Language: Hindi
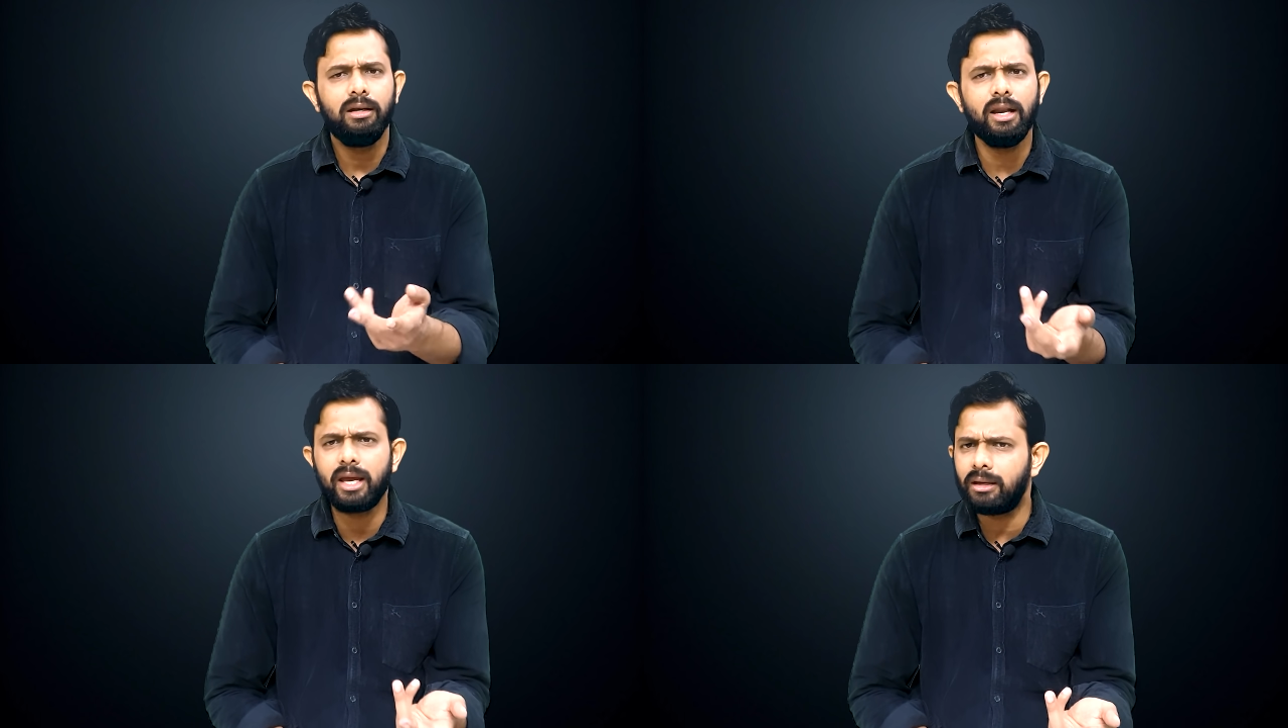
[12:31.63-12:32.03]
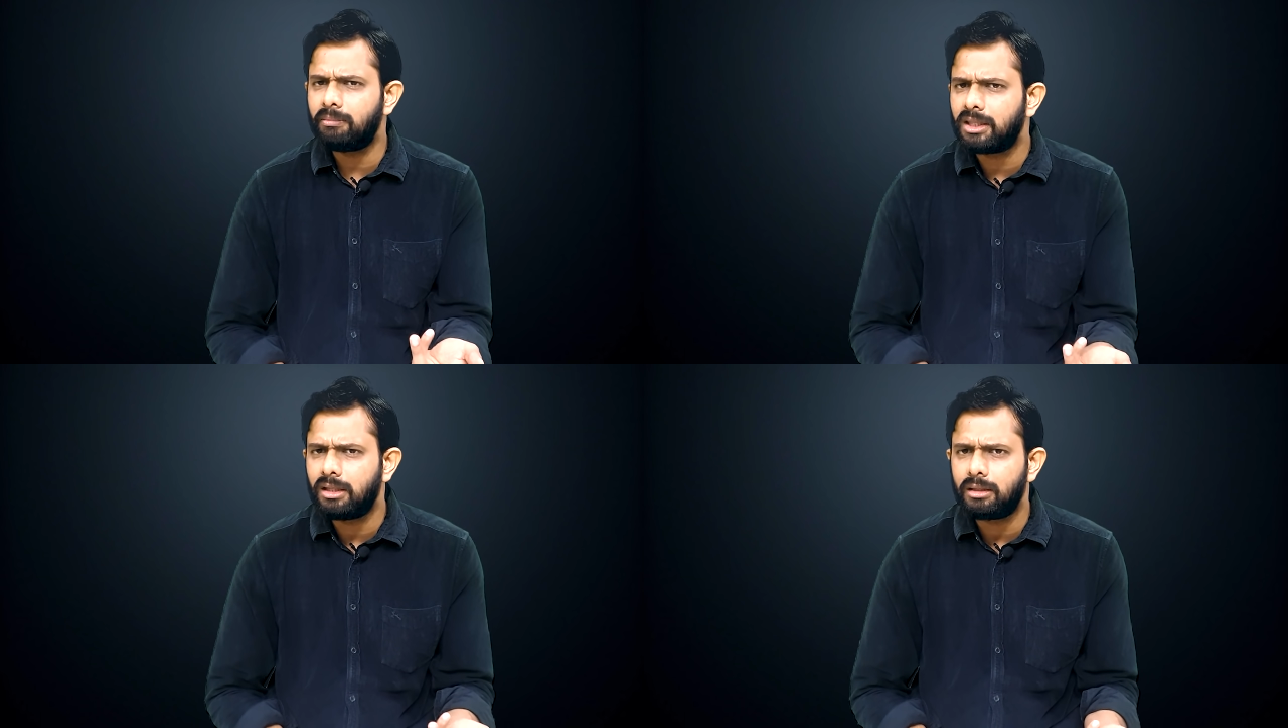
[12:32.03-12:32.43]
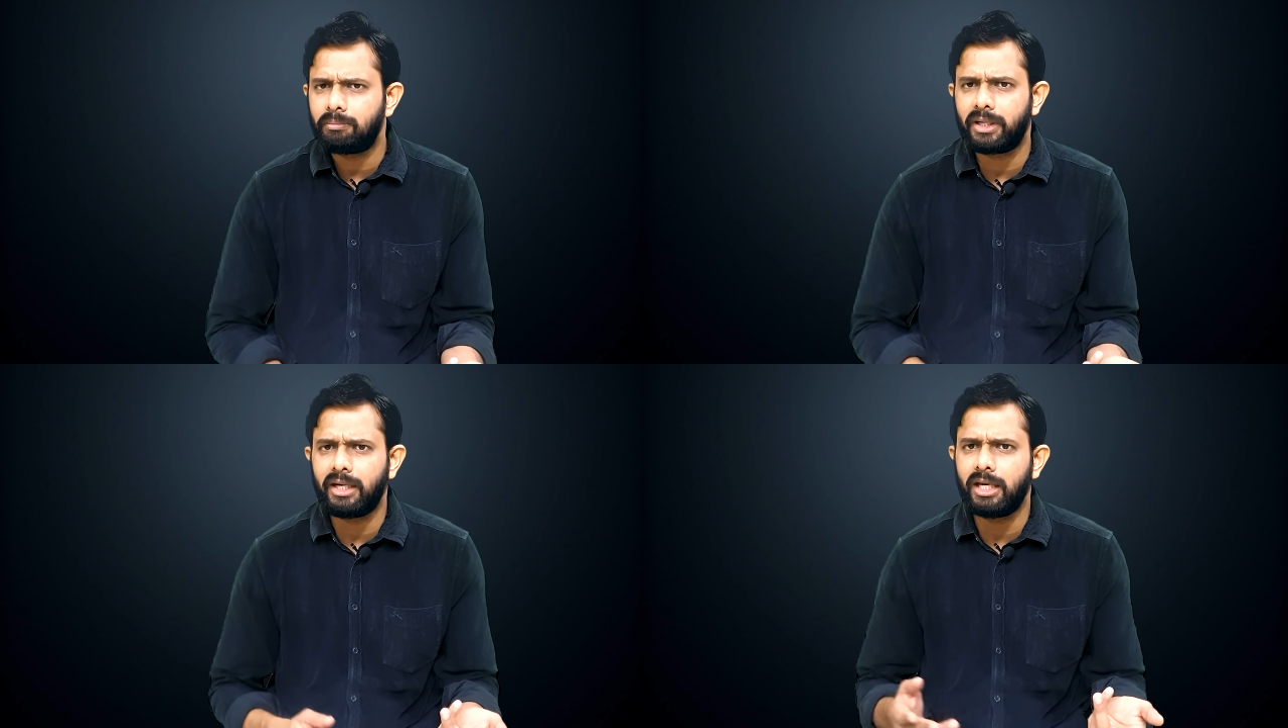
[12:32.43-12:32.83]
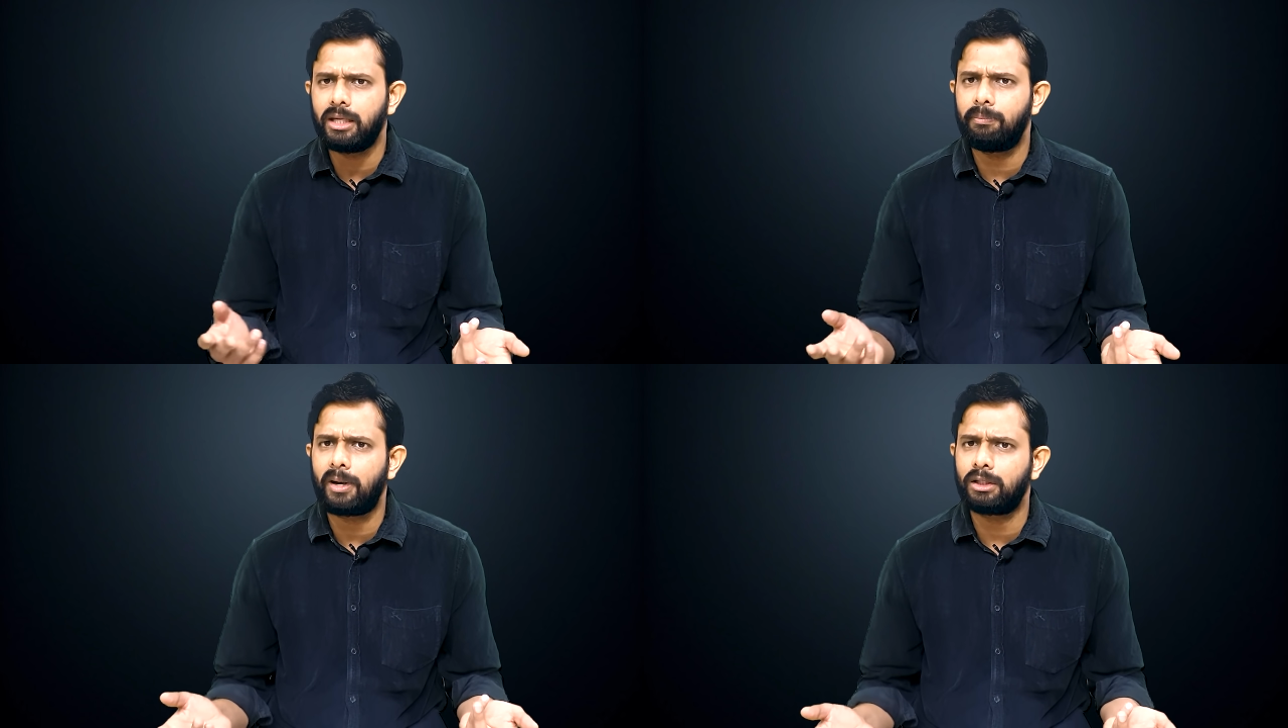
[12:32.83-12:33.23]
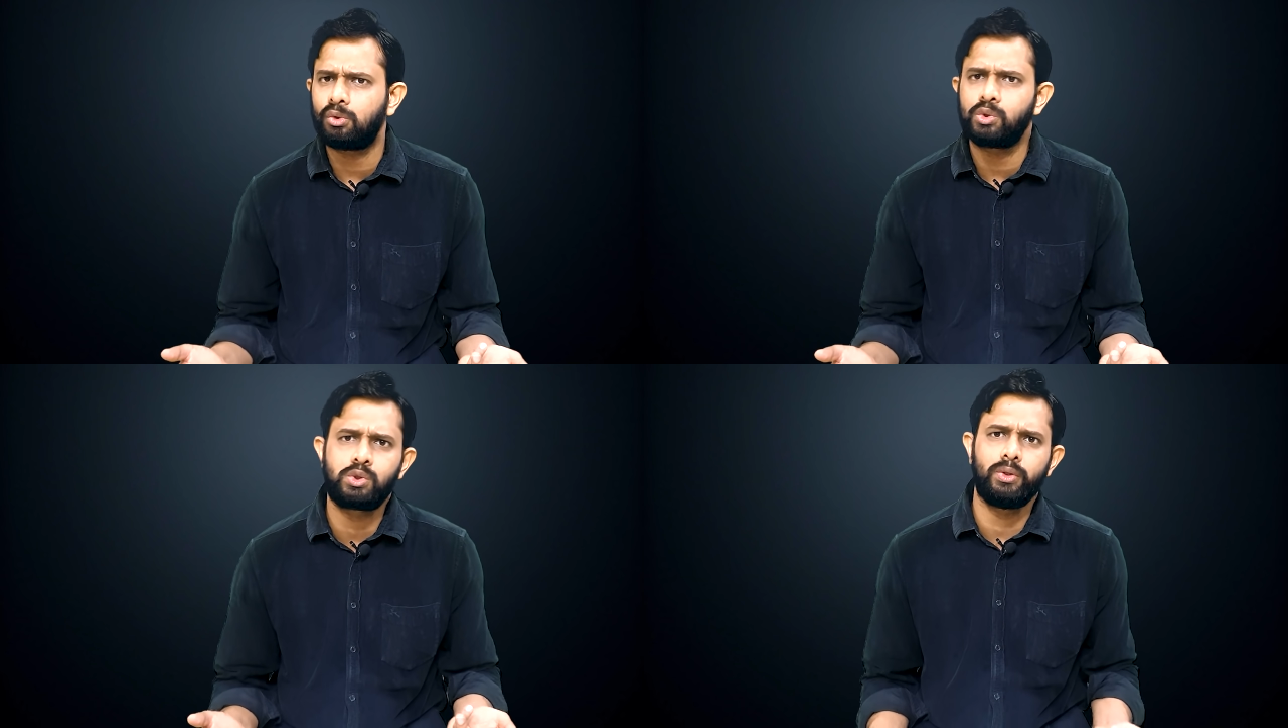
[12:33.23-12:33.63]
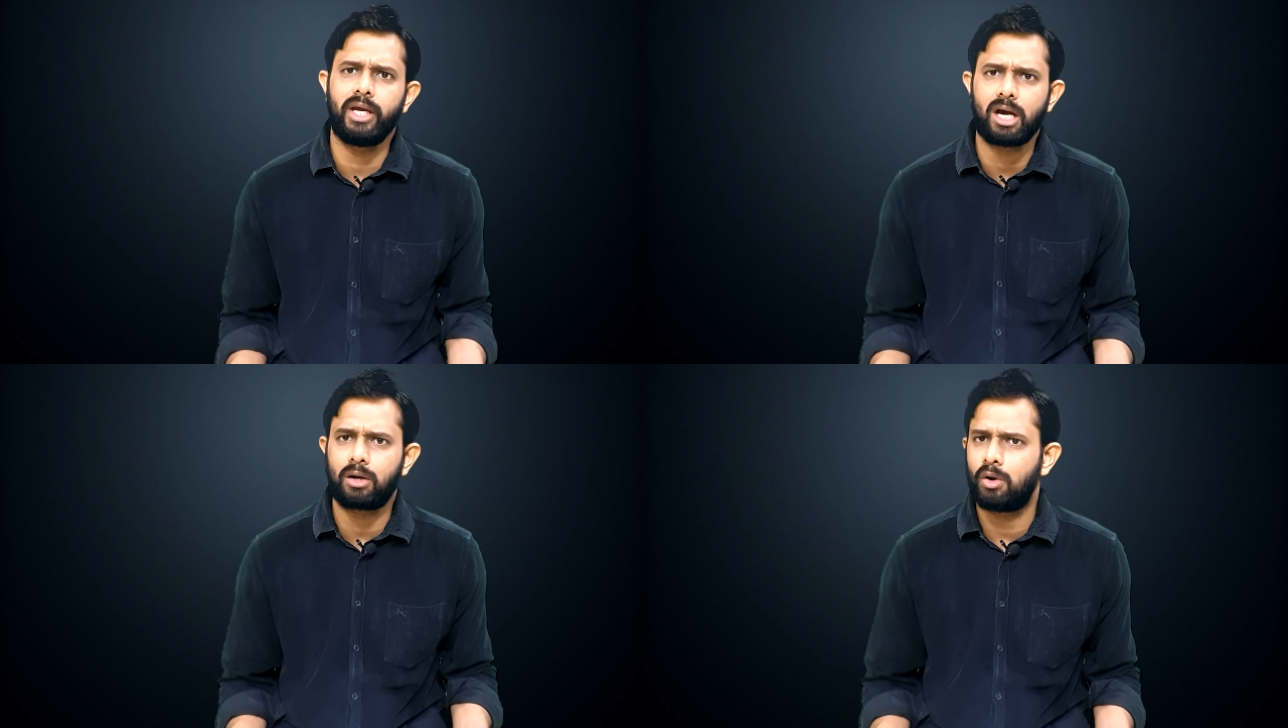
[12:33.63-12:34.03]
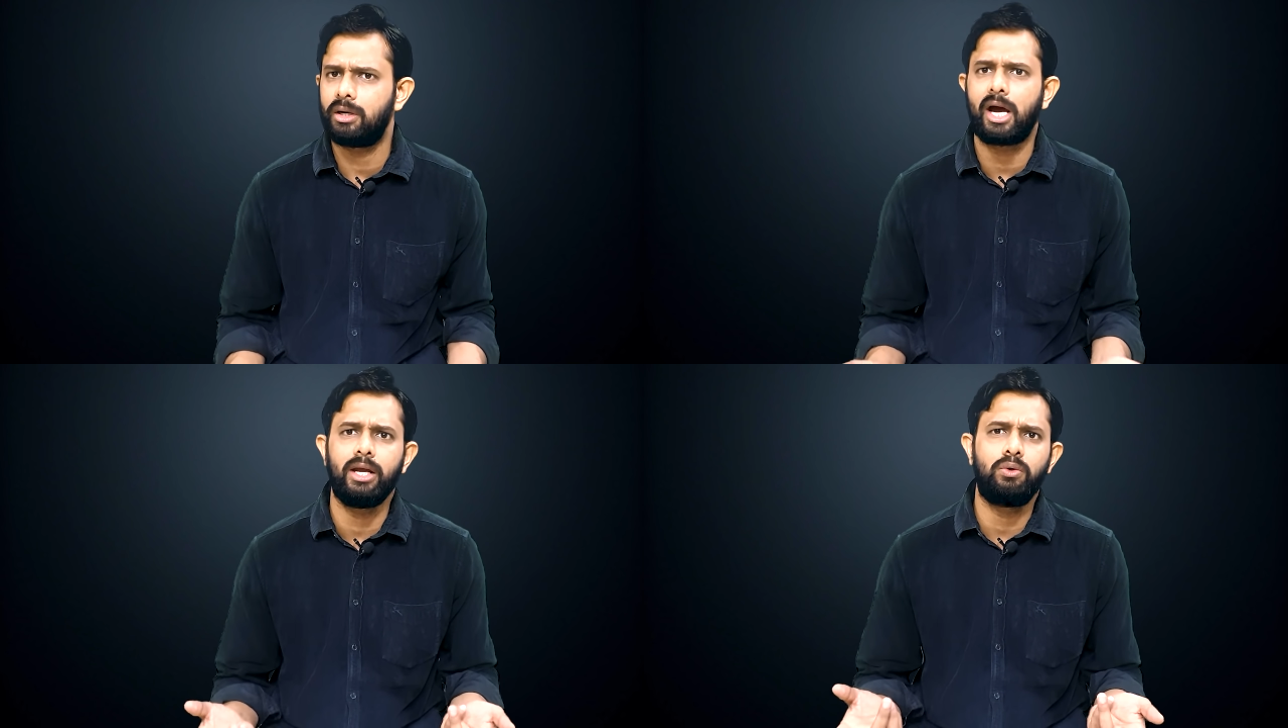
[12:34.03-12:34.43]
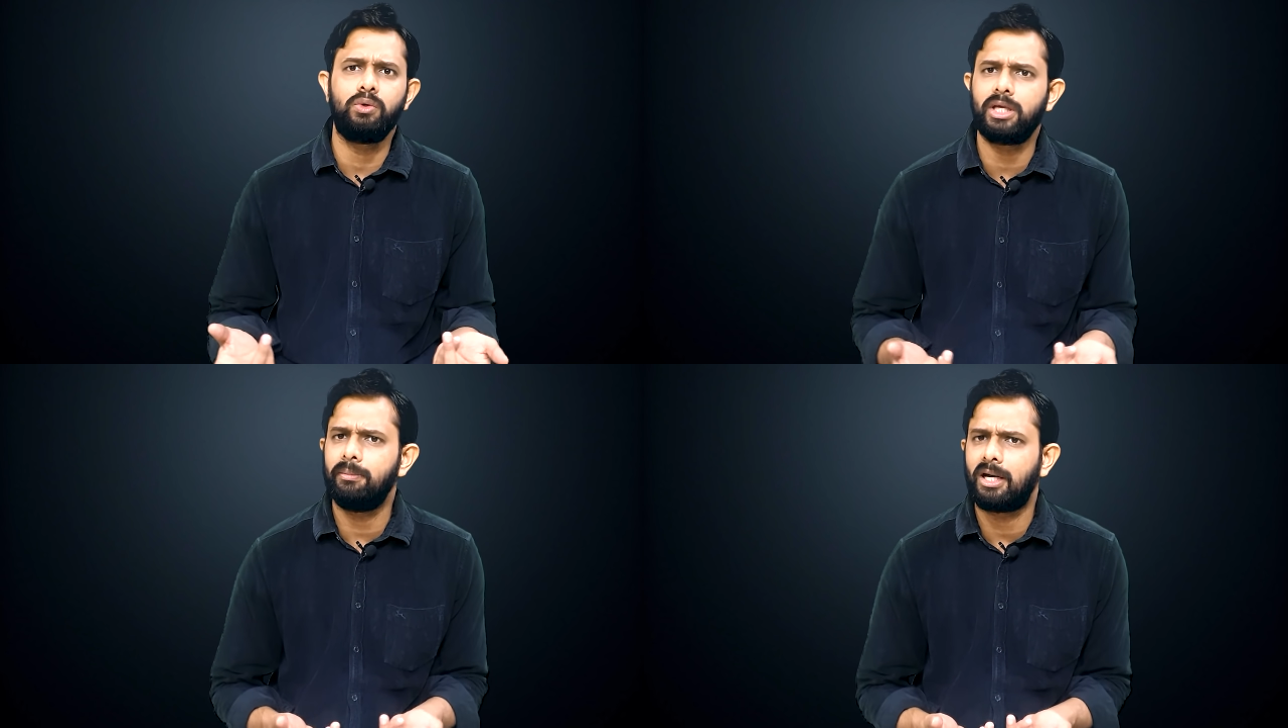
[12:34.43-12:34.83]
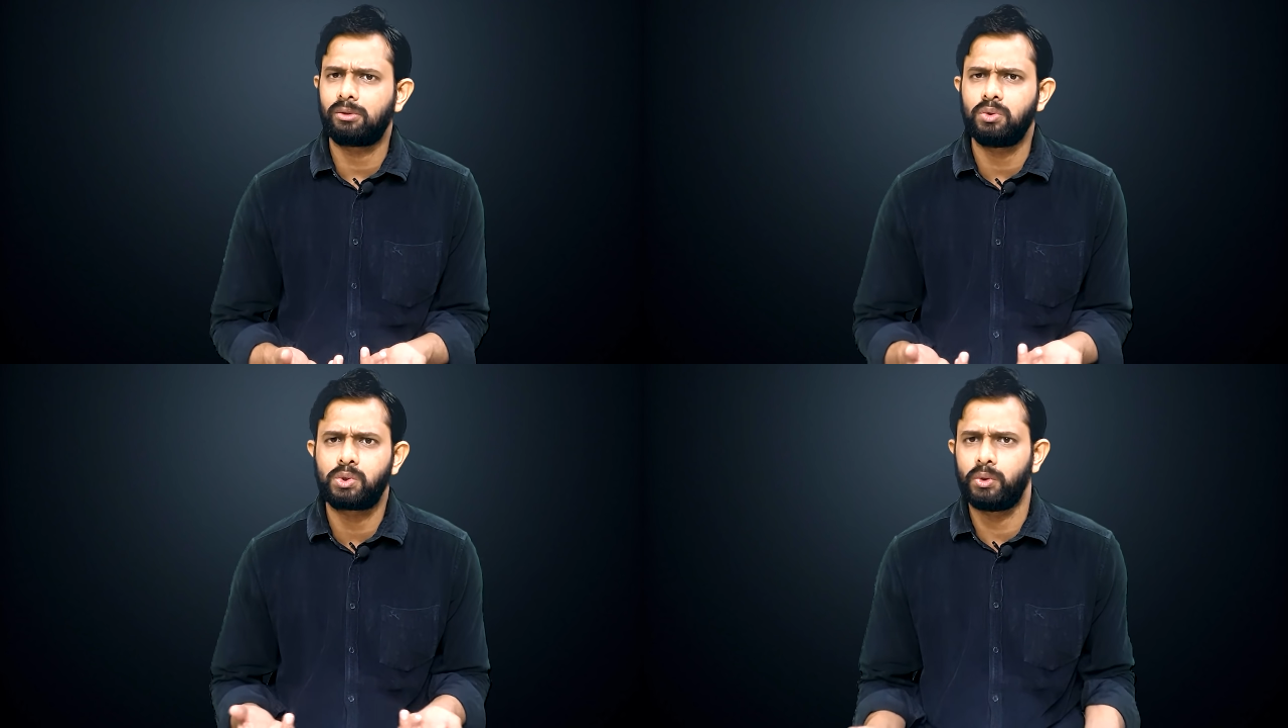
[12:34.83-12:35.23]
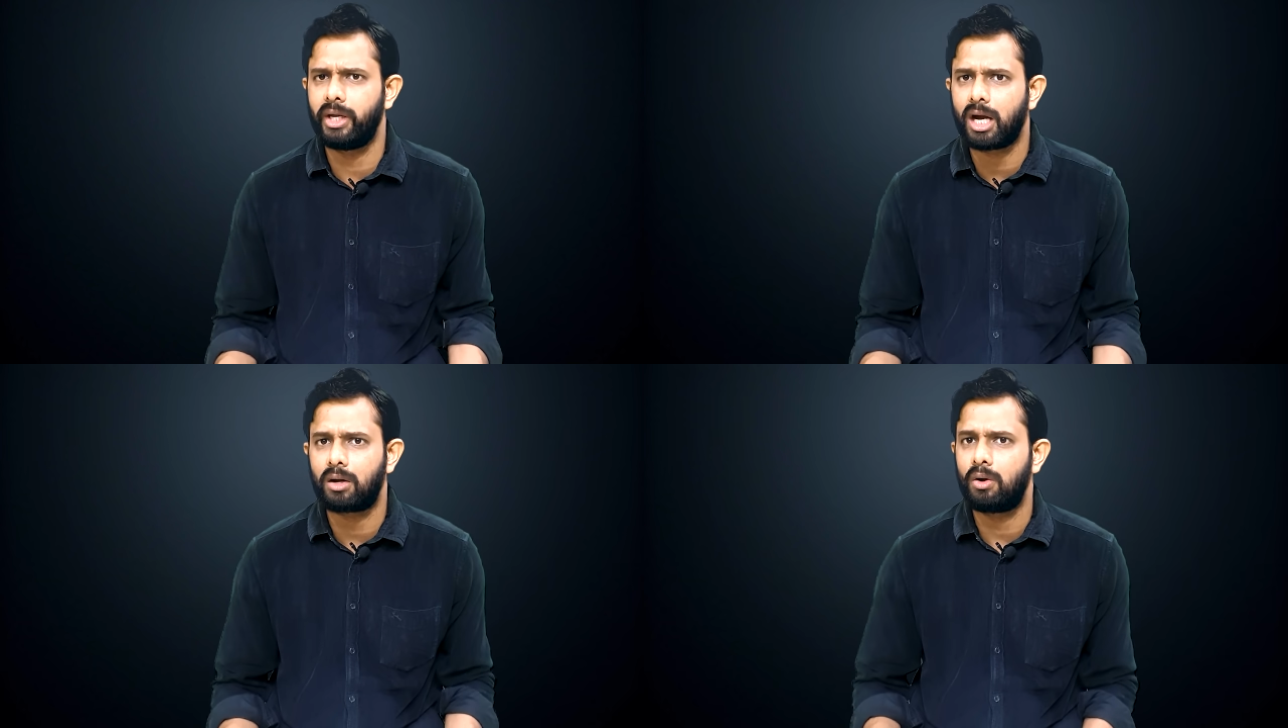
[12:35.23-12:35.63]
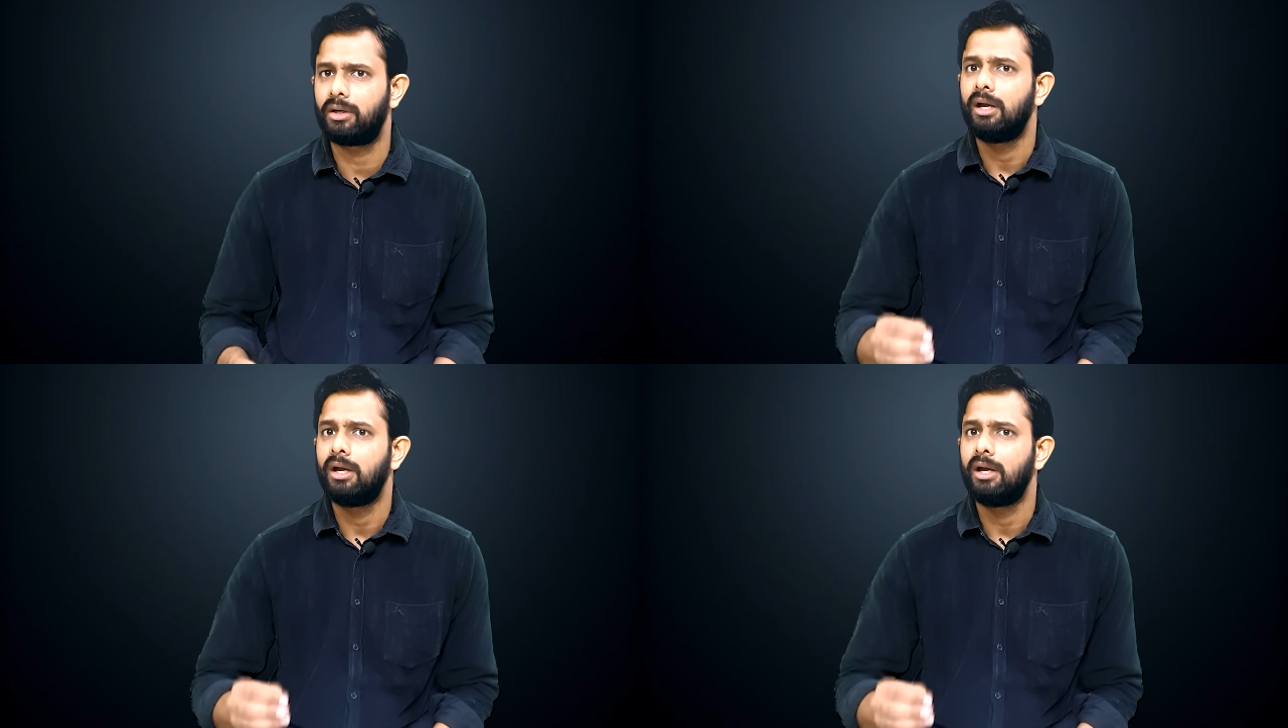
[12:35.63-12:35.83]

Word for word: लेकिन मंदिर बनने की बात को सुनेगा कौन हाई कोर्ट की बात को सुनेगा कौन